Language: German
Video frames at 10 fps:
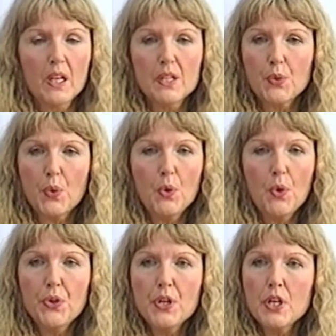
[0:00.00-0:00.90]
Es können
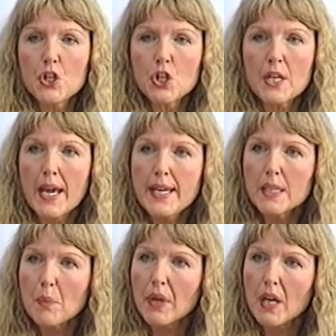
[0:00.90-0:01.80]
Leute
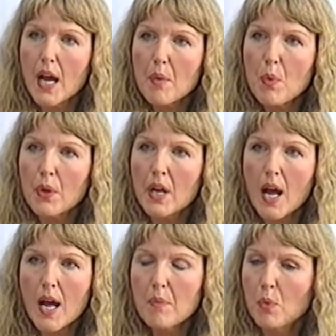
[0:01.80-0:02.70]
Schneiderbegabungen
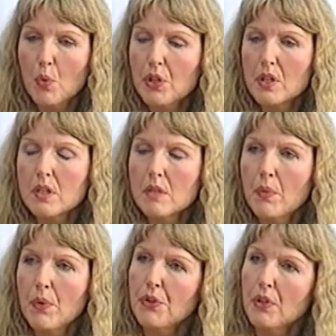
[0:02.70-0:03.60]
haben, ohne dass sie
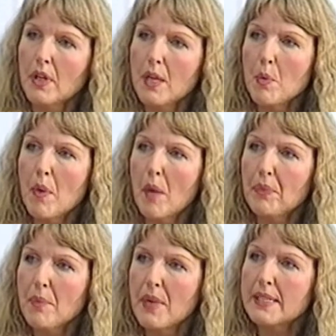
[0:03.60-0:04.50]
im heutigen Leben
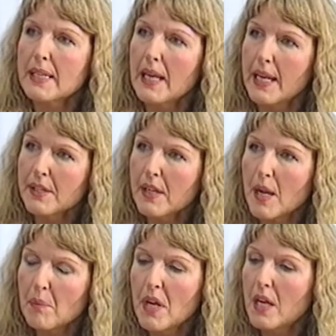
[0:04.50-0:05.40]
überhaupt jemals gelernt
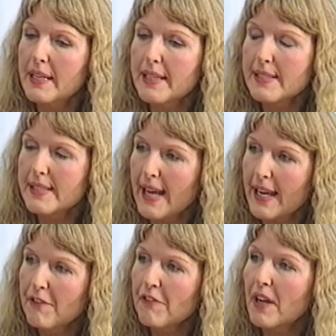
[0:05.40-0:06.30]
haben. Das ist
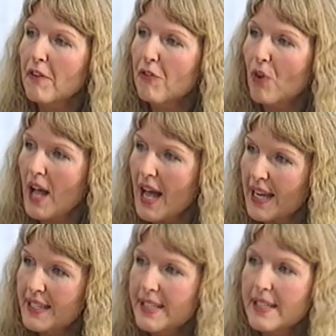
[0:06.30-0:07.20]
einfach
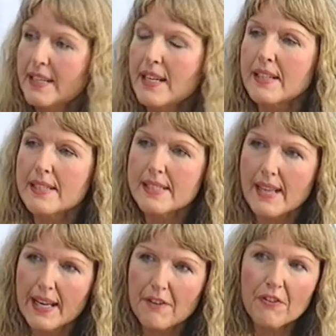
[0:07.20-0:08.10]
vorhanden, das ist
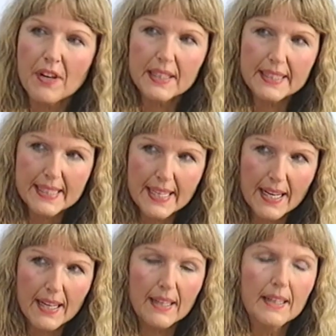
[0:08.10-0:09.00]
einfach
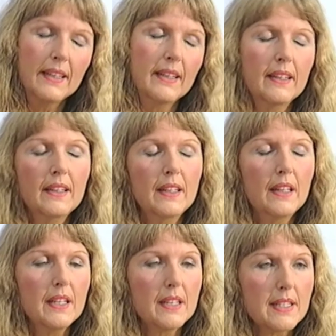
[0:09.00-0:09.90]
da.
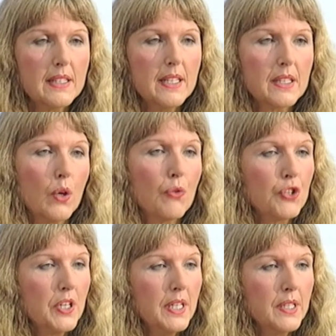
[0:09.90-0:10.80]
Das lässt darauf
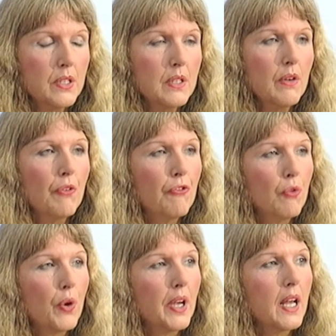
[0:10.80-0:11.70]
schließen,
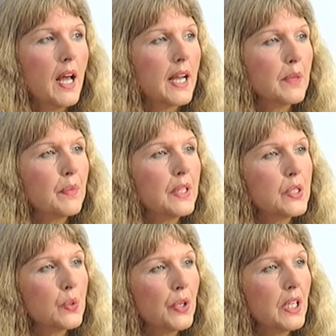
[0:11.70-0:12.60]
vorher hat man
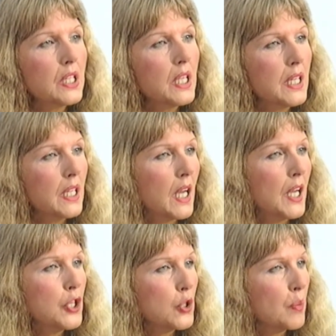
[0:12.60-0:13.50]
solche
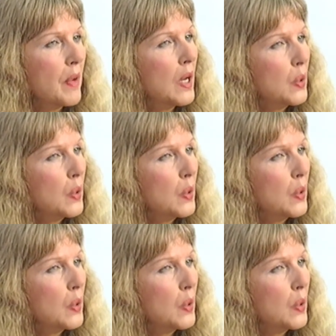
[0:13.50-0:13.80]
Tätigkeiten schon mal